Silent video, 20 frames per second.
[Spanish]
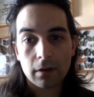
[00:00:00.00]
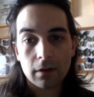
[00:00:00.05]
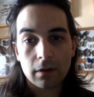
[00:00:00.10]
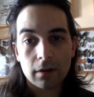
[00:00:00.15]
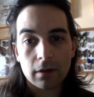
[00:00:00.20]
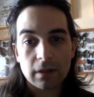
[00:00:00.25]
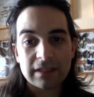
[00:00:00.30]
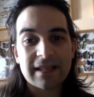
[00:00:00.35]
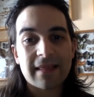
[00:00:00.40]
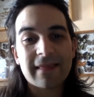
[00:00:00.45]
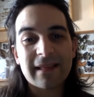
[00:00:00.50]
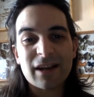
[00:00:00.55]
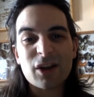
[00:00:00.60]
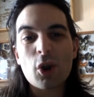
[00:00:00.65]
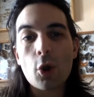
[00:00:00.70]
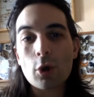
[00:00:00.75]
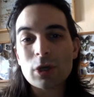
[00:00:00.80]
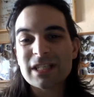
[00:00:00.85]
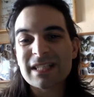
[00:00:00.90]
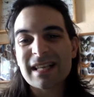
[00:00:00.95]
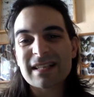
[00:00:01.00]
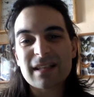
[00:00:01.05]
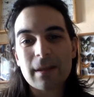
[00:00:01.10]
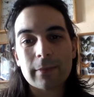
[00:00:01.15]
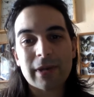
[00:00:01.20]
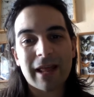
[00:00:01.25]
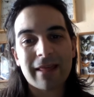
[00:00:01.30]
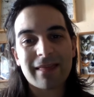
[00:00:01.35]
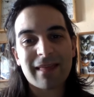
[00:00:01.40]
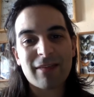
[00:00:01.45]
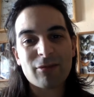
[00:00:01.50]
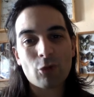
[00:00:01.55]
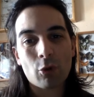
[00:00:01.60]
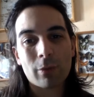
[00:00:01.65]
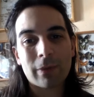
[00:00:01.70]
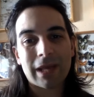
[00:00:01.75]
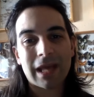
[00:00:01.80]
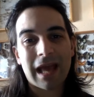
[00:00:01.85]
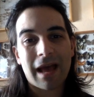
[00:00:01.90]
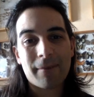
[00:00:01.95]
Es decir, no estás
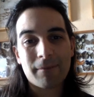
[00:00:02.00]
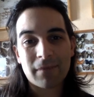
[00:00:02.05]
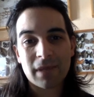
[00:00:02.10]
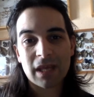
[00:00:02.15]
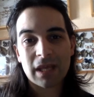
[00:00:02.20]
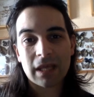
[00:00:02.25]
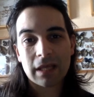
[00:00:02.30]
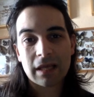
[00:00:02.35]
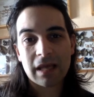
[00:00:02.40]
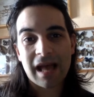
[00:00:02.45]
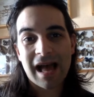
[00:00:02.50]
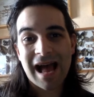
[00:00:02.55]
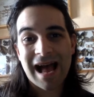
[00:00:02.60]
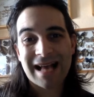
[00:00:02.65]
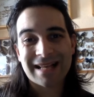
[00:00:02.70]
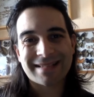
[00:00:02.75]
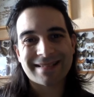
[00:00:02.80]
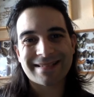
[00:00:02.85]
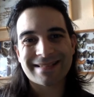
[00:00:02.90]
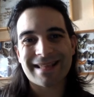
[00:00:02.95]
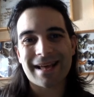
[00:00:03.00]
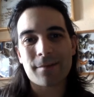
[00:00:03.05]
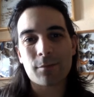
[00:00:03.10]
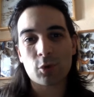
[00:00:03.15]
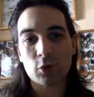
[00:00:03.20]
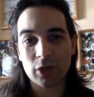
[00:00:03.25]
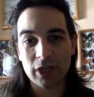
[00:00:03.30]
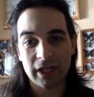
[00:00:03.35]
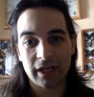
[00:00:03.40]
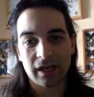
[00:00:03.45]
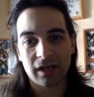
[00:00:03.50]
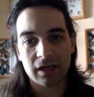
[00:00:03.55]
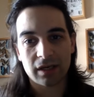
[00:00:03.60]
amenazándome a mí hasta morir,